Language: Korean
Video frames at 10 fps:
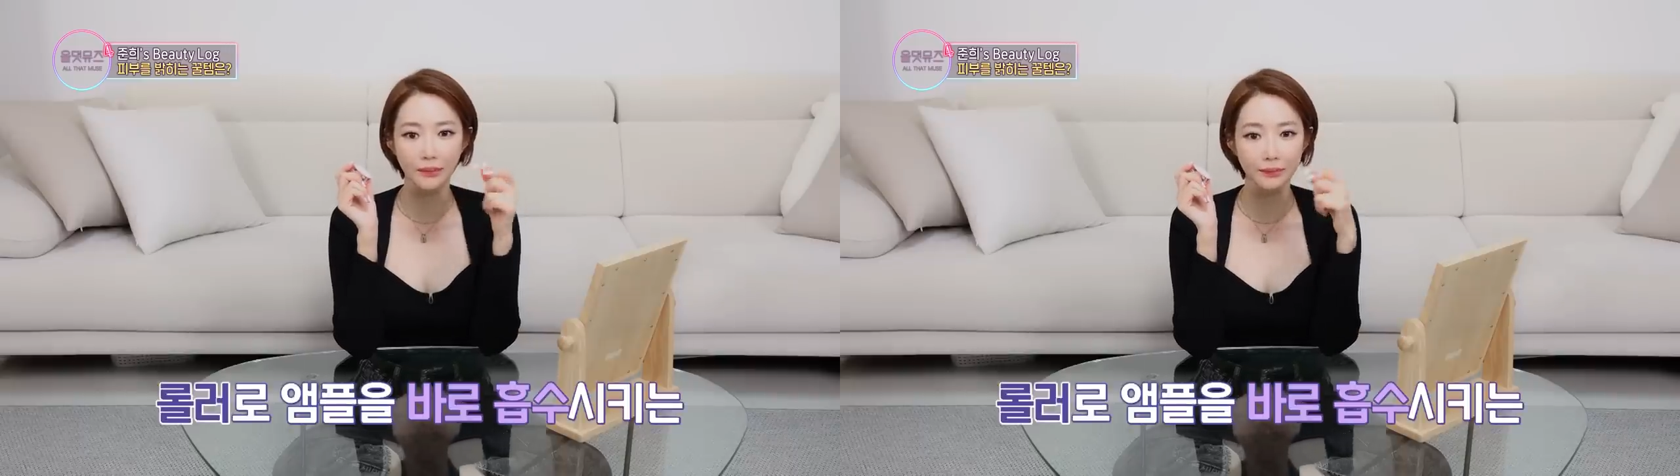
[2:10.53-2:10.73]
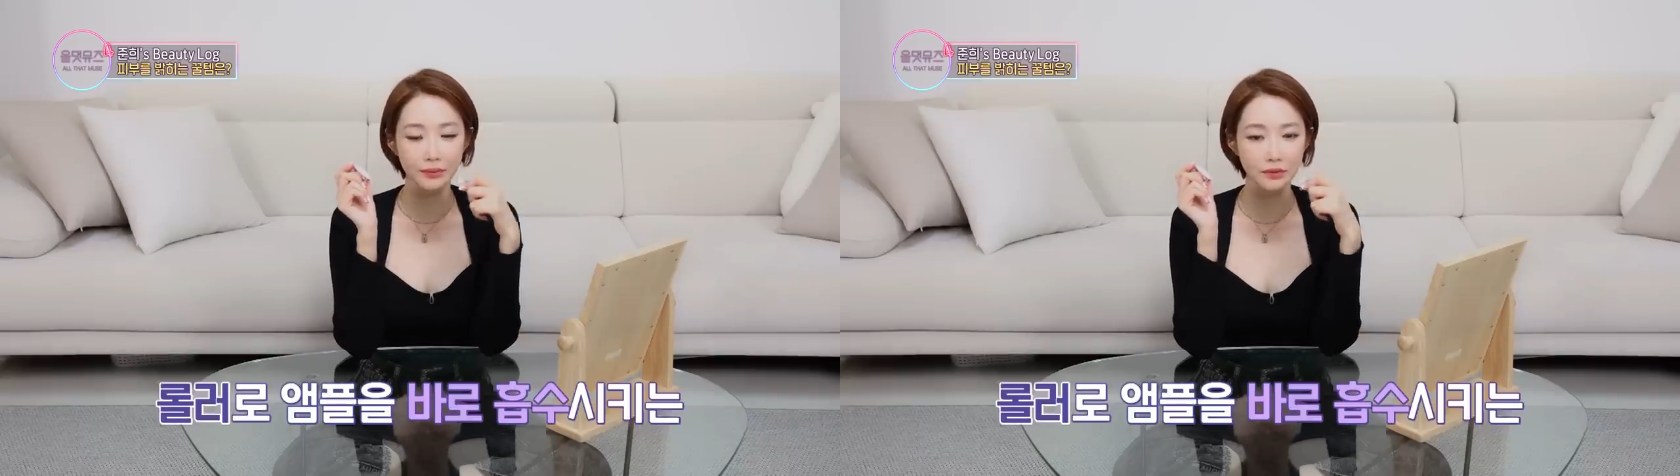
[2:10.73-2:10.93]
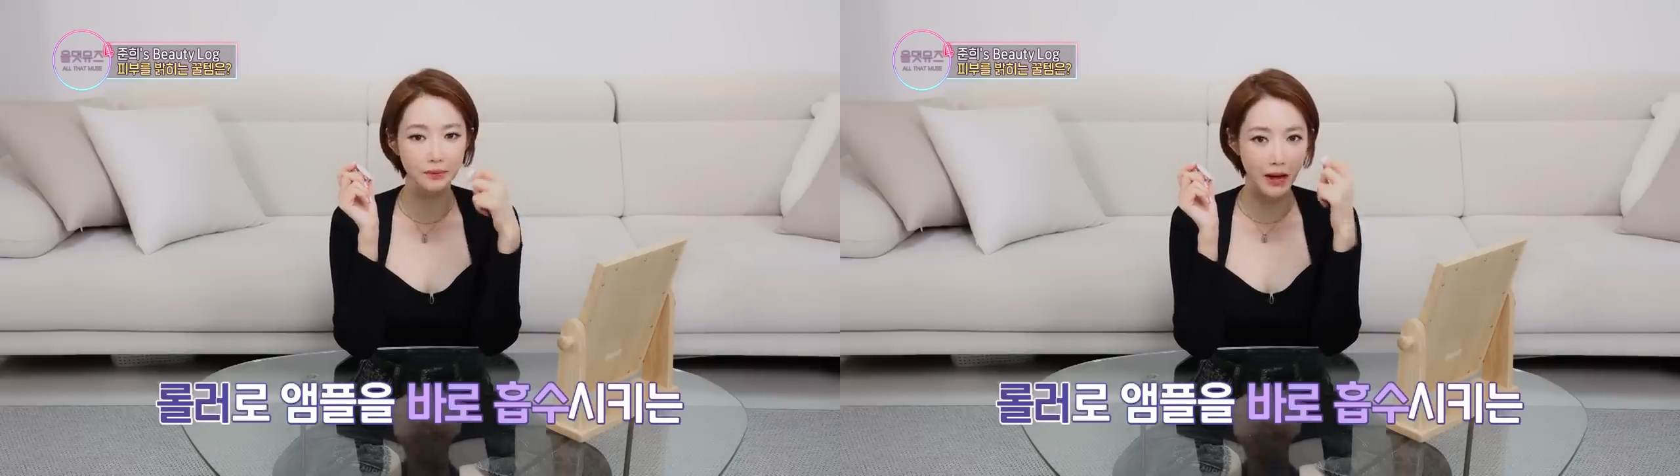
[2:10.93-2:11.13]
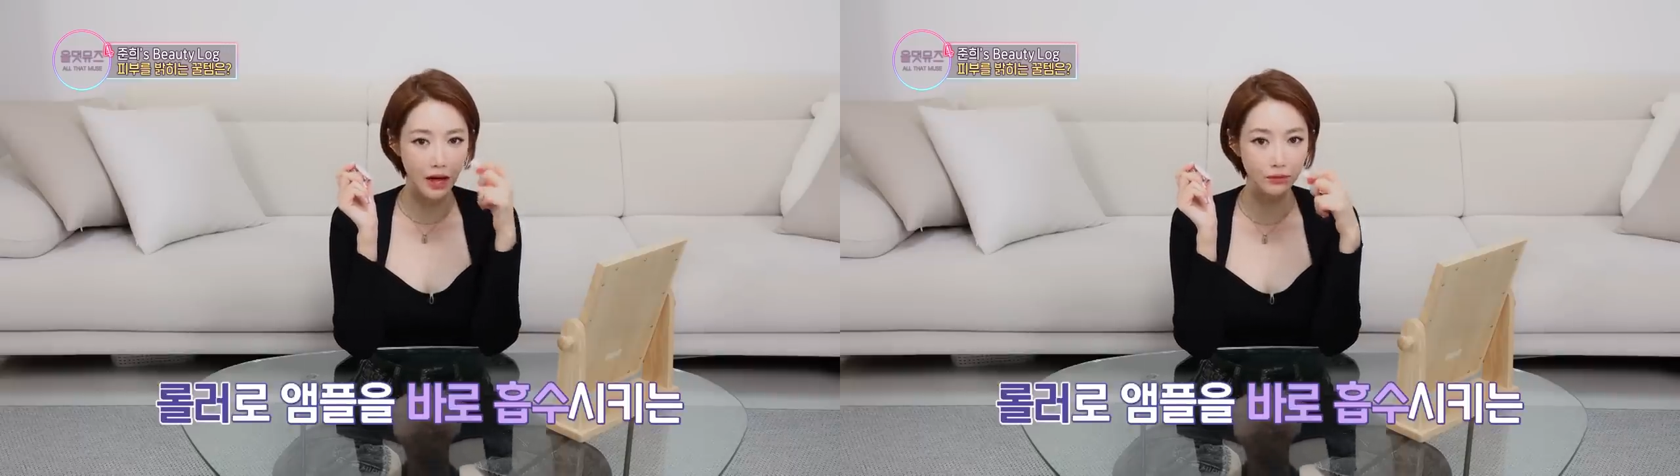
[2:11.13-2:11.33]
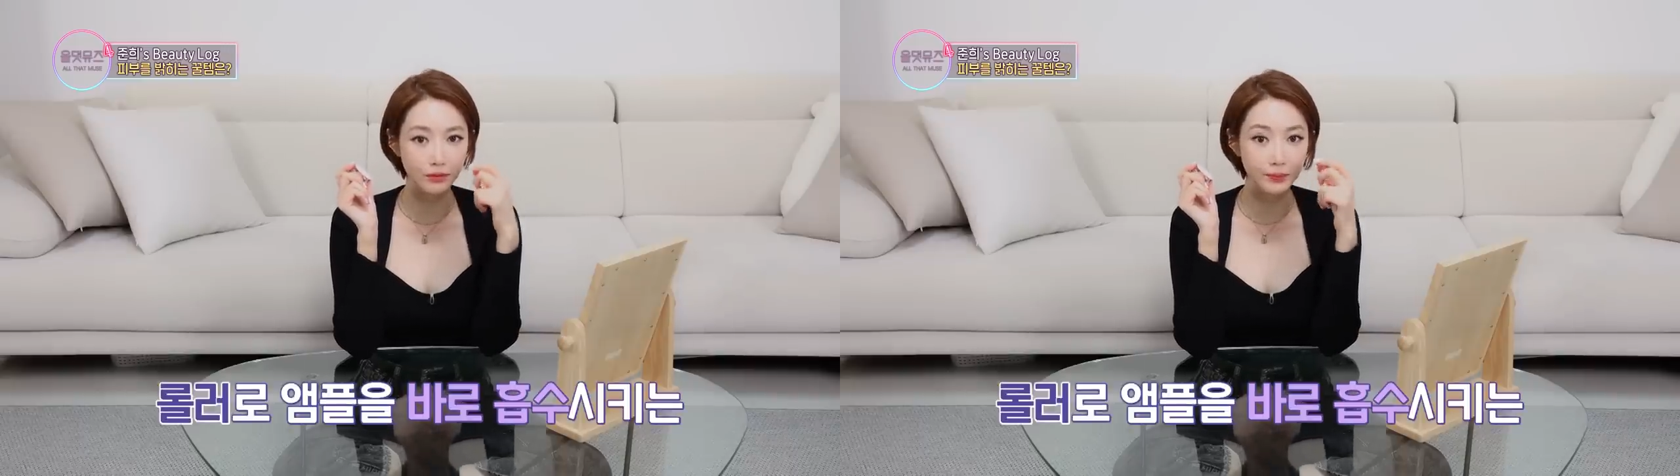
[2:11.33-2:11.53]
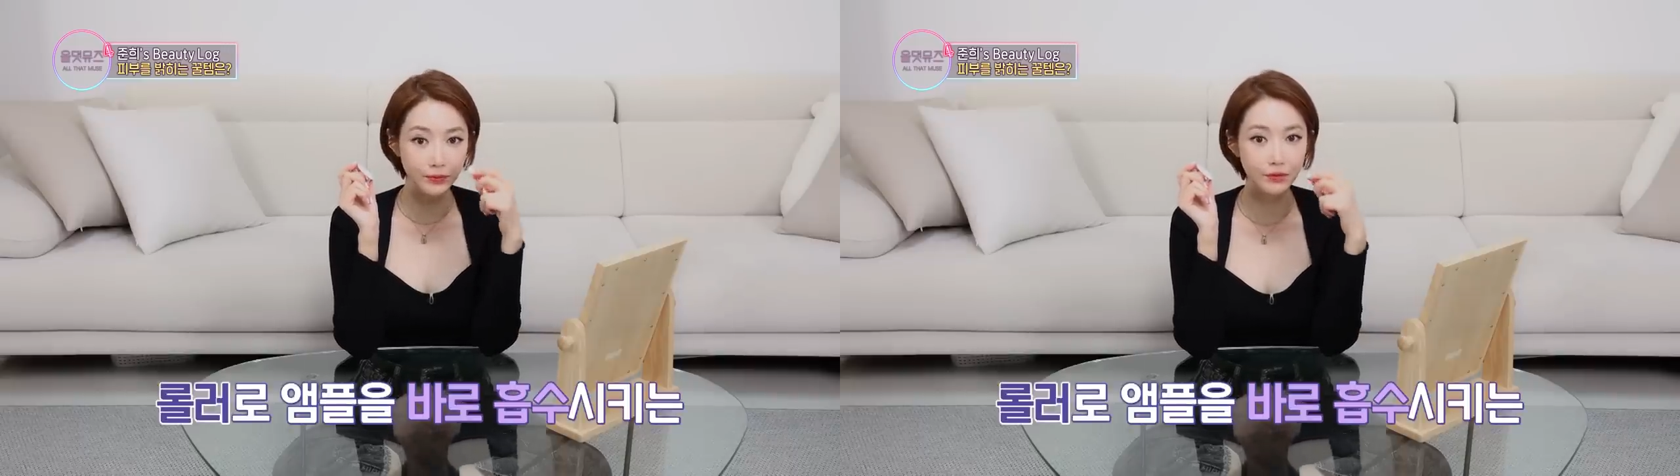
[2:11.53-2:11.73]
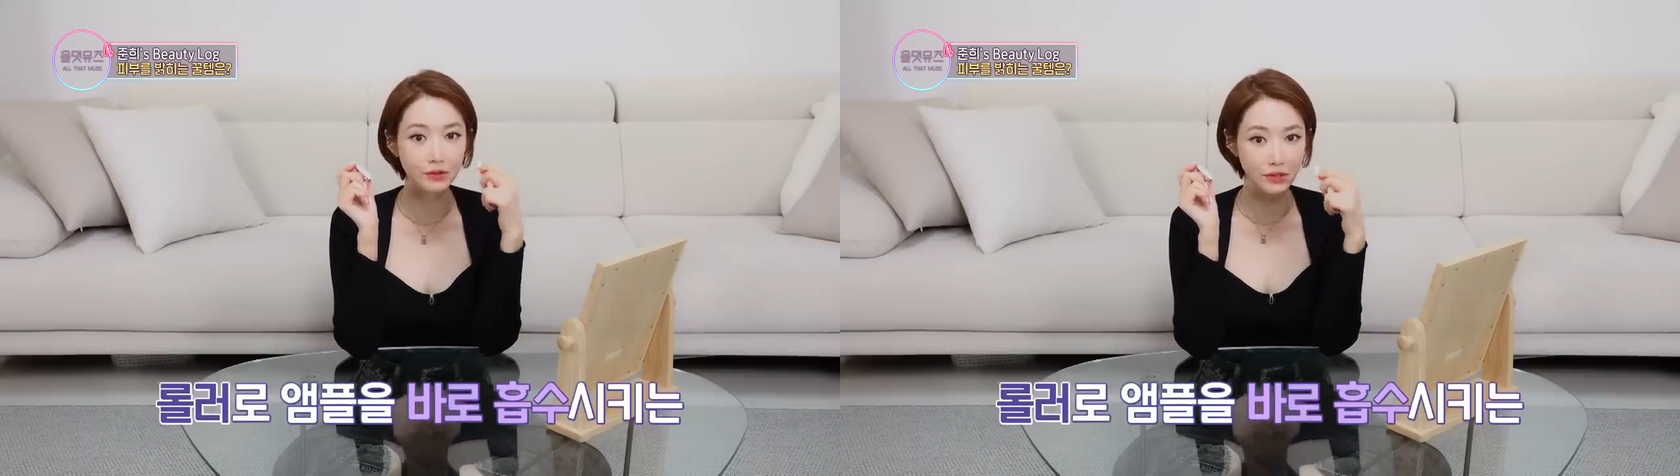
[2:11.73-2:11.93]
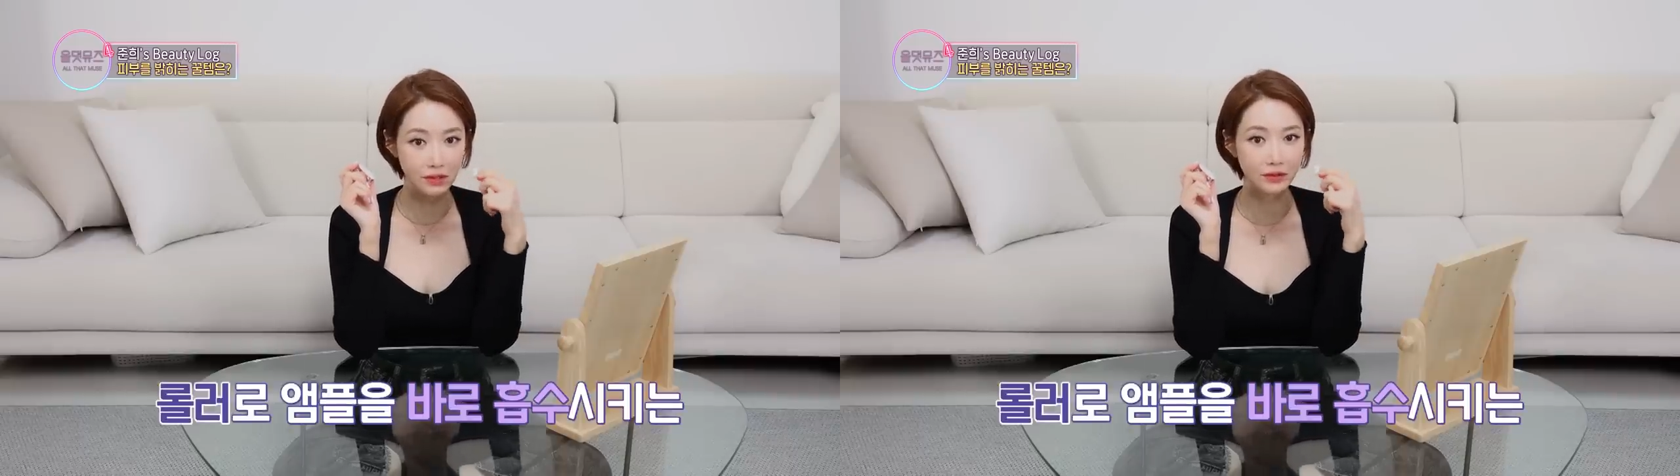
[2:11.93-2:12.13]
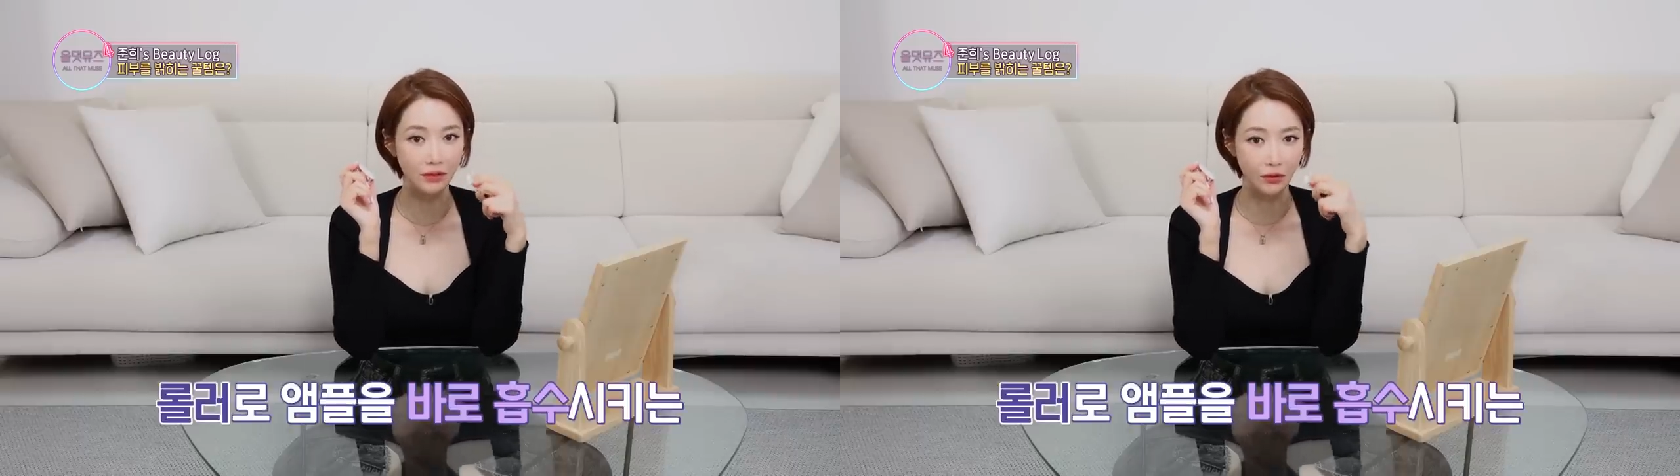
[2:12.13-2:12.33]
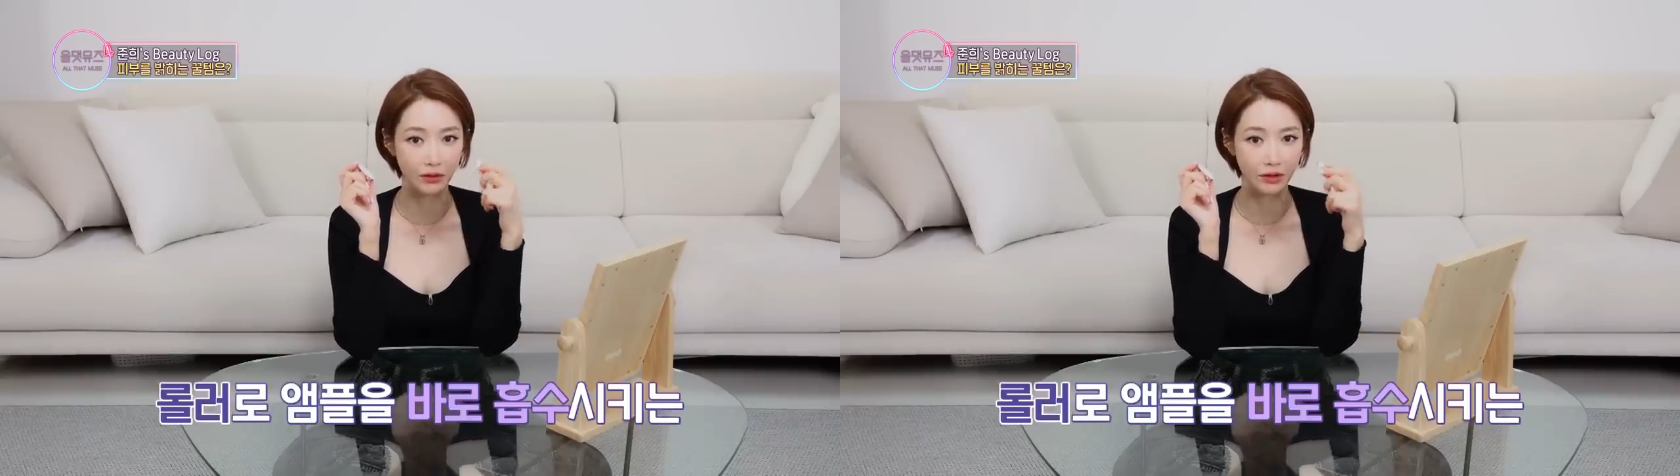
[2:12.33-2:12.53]
앰플을 바로
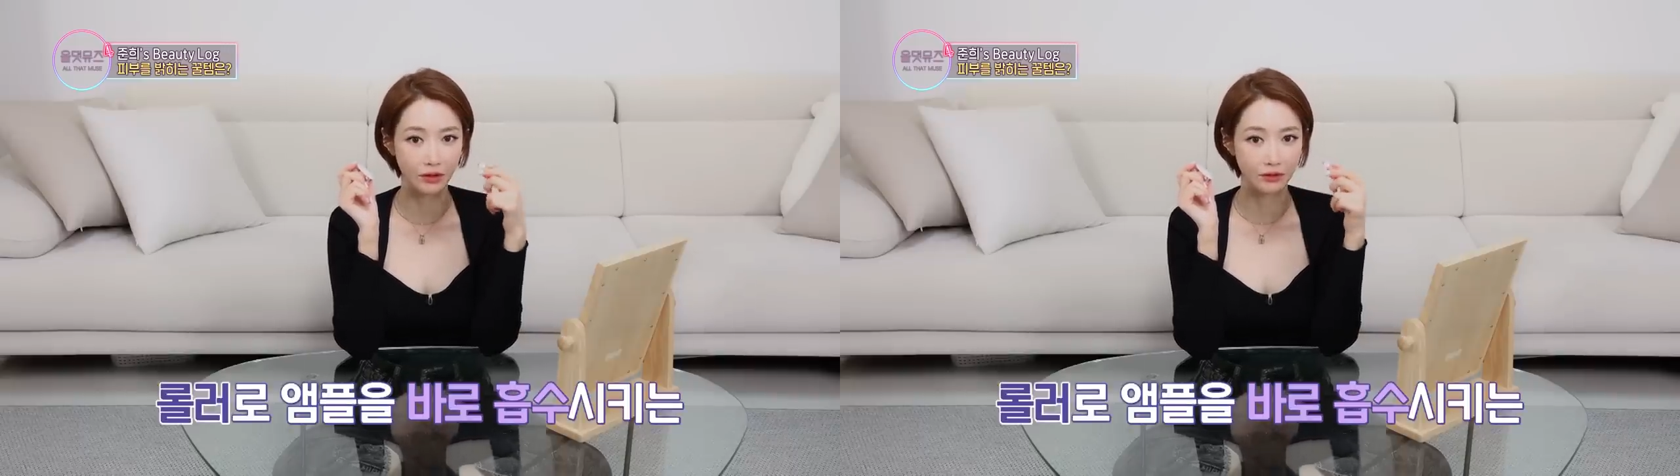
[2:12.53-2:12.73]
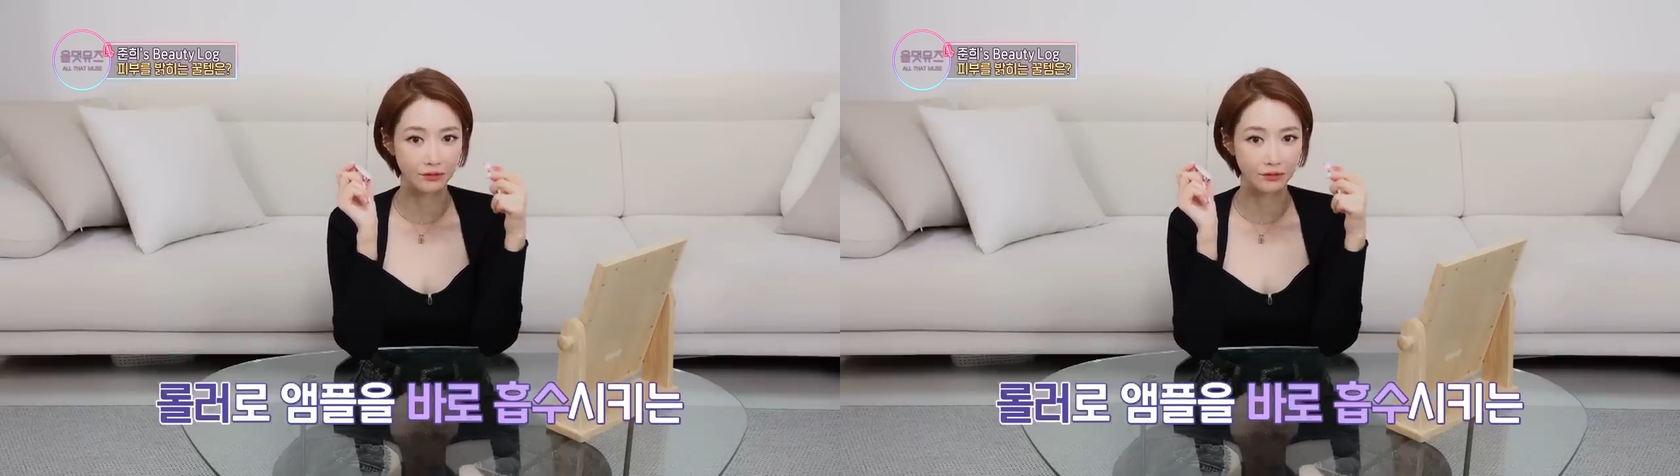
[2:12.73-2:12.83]
흡수시키는 거예요.